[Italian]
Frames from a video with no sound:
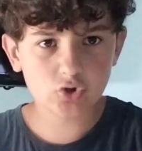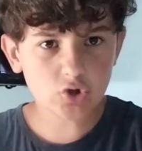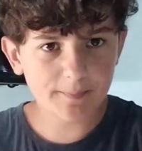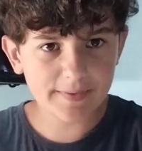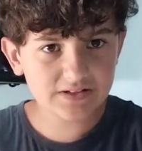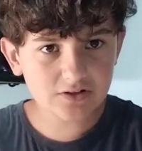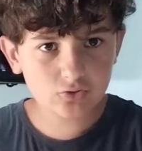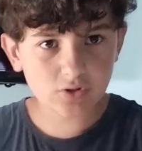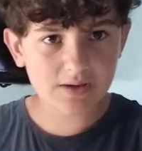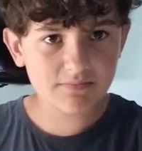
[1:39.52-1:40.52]
non gli ho mai
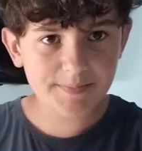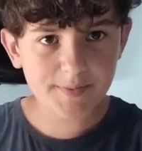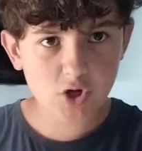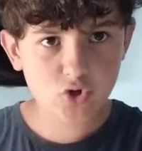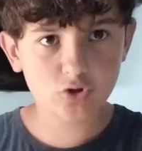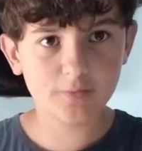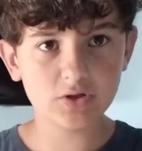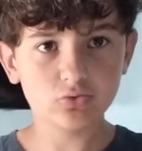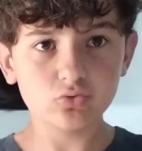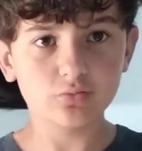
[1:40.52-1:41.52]
detto che mi piace
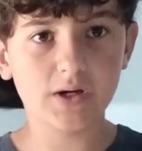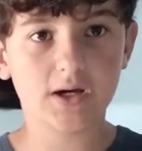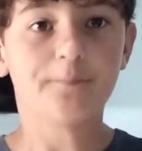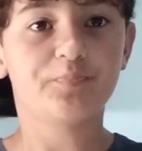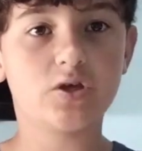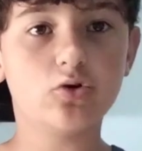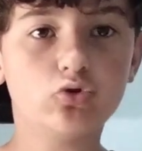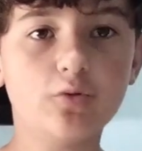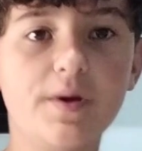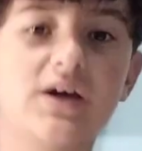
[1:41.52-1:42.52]
come youtuber. Gli
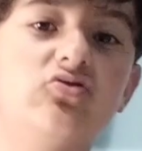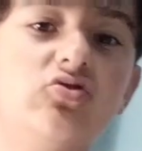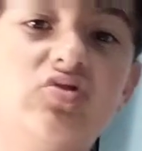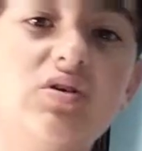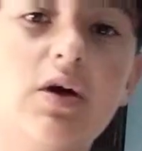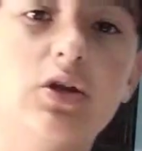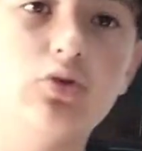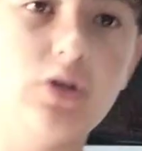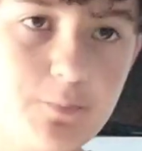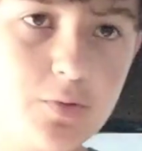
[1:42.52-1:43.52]
youtuber che sto
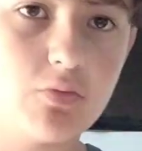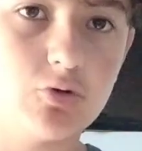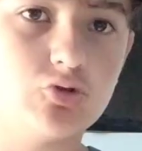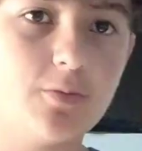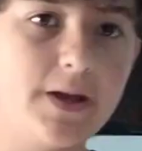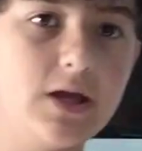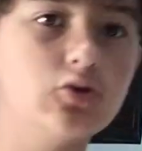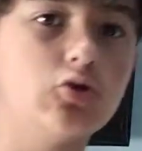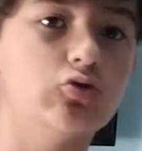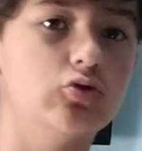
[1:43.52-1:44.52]
seguendo di più in questo
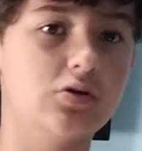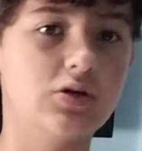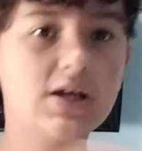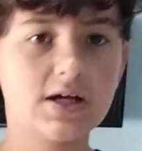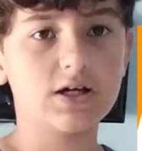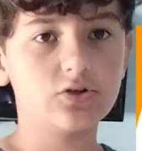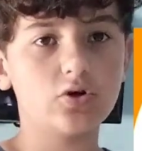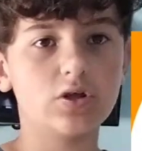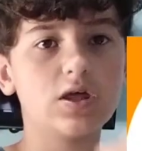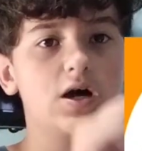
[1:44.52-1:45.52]
periodo sono Nick
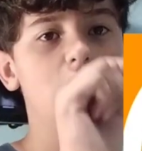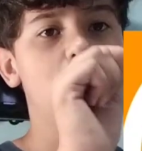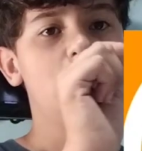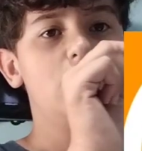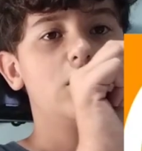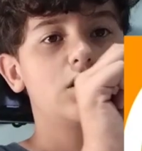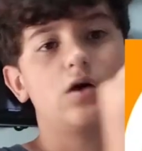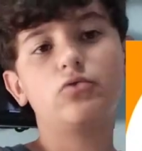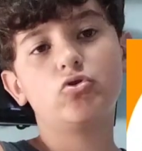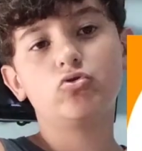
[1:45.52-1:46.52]
Radogna,
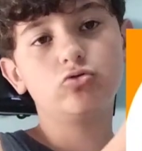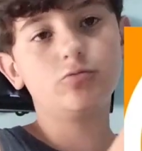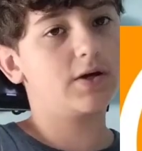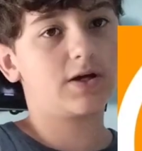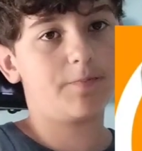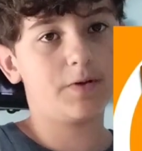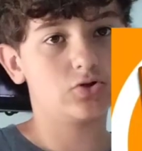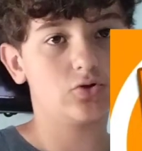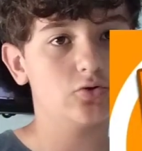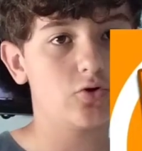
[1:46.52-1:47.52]
che è uno youtuber che
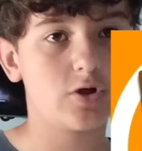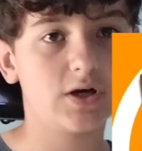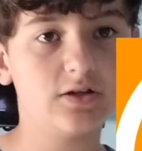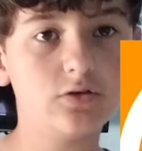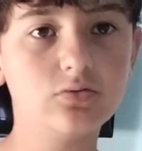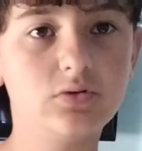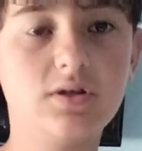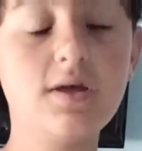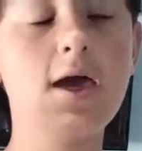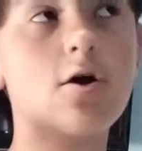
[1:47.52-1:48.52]
penso conoscerete
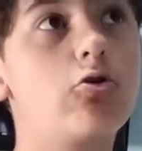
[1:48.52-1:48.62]
tutti, e